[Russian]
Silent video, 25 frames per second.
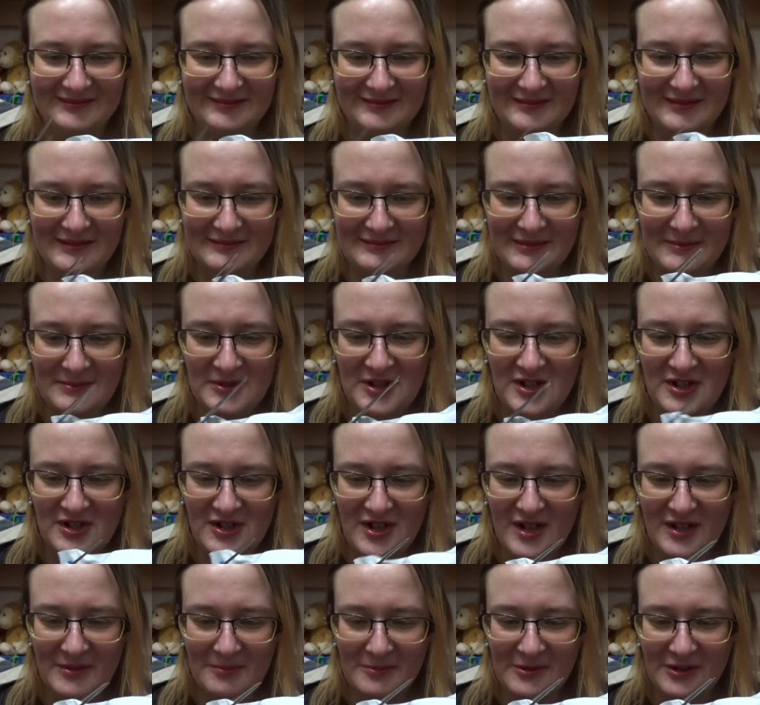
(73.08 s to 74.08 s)
А вообще
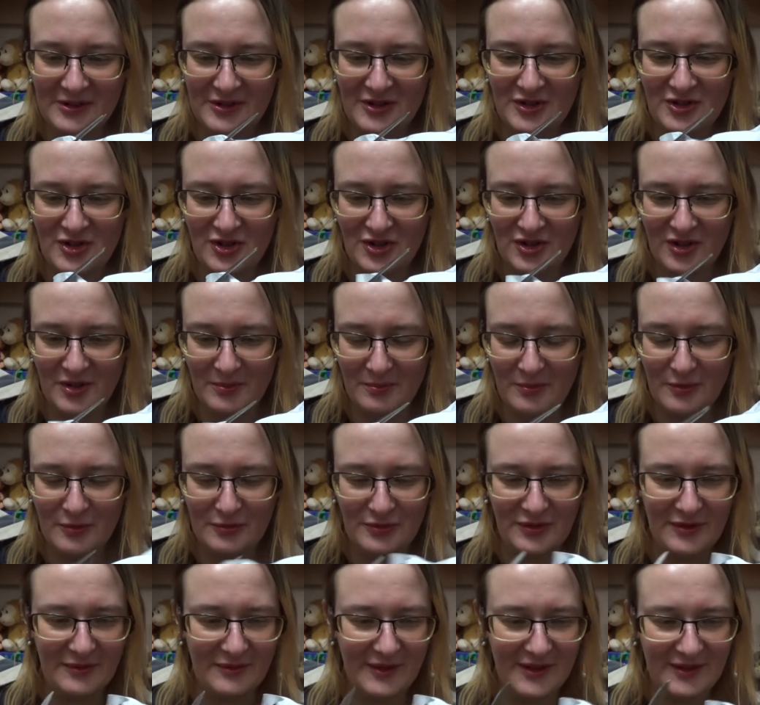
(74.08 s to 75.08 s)
сейчас практически пол
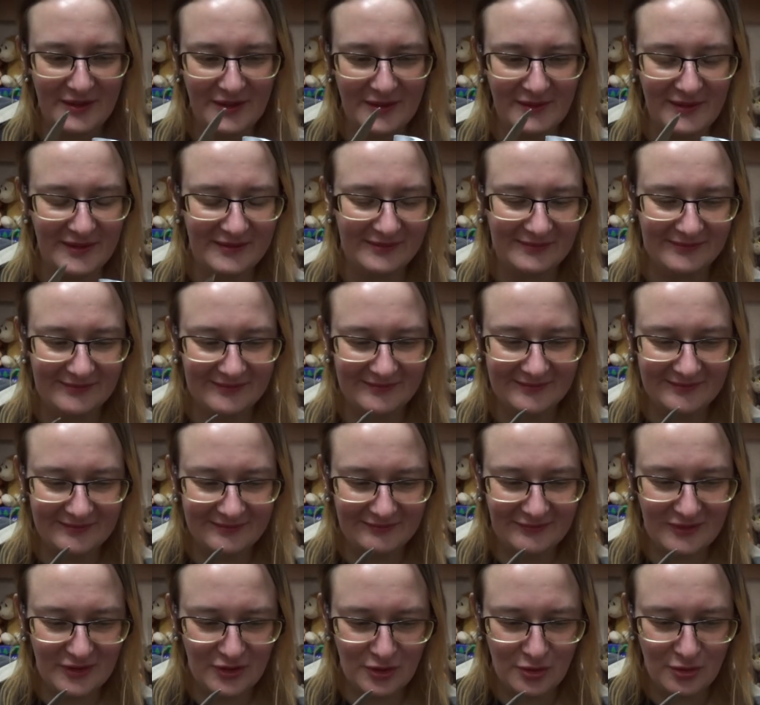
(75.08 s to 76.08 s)
девятого.
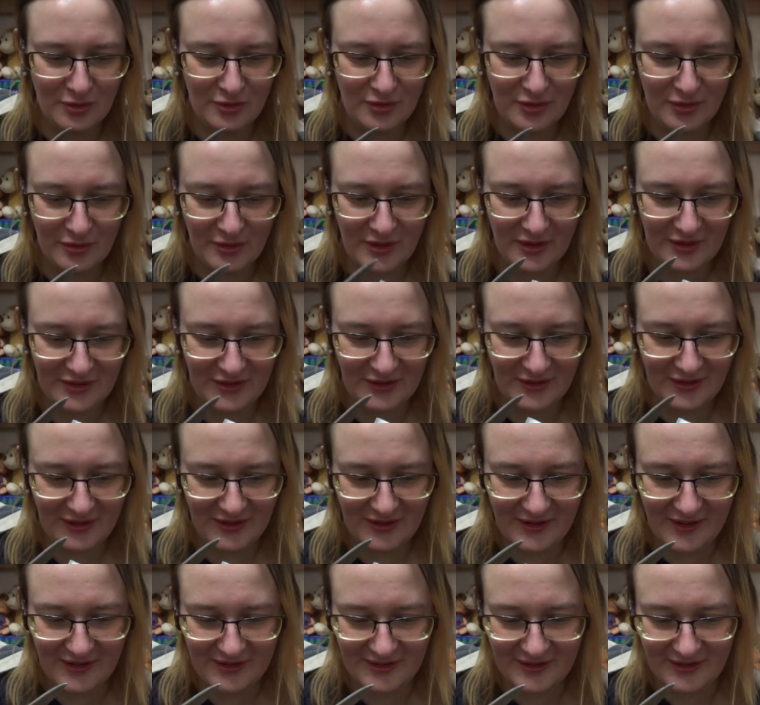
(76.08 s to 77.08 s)
И сегодня у нас
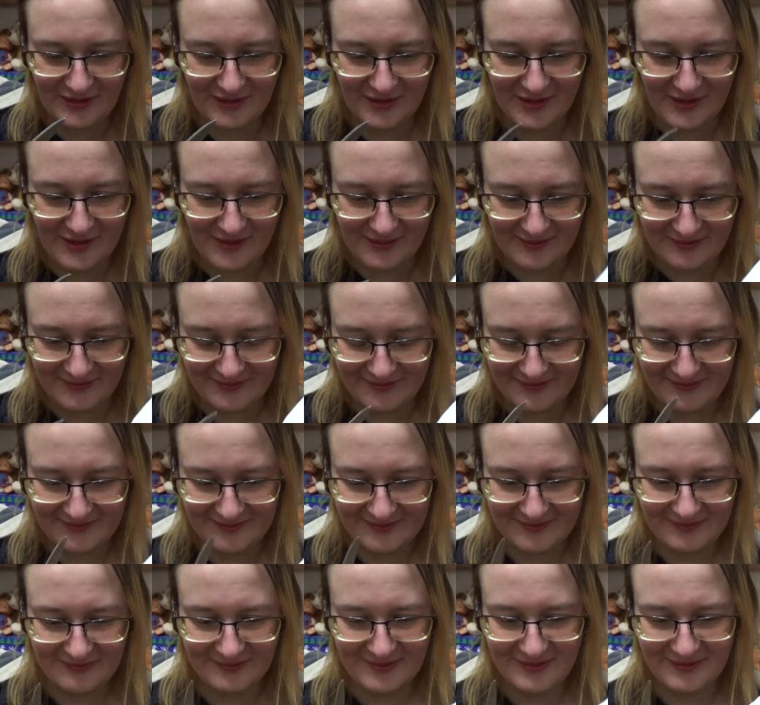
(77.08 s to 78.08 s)
13
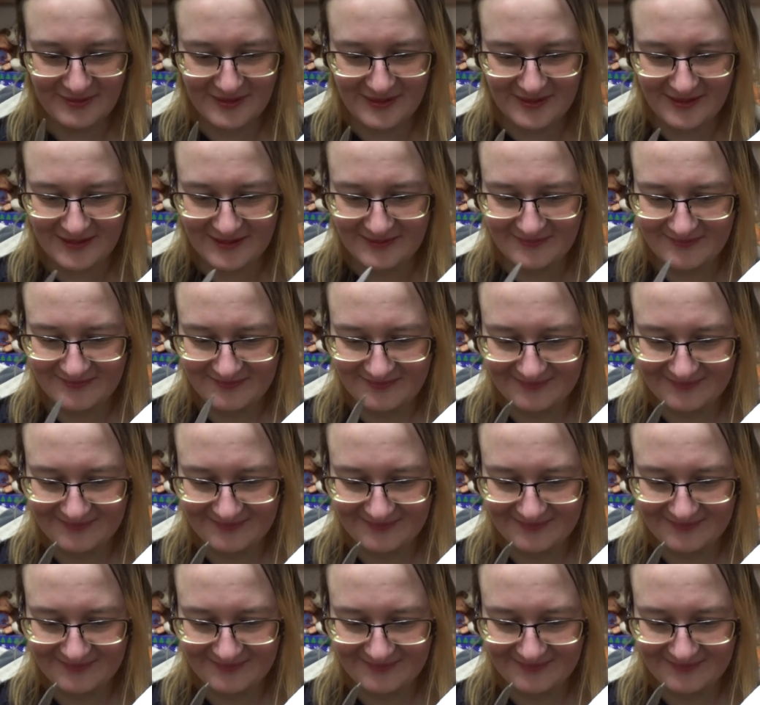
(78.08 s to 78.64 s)
февраля.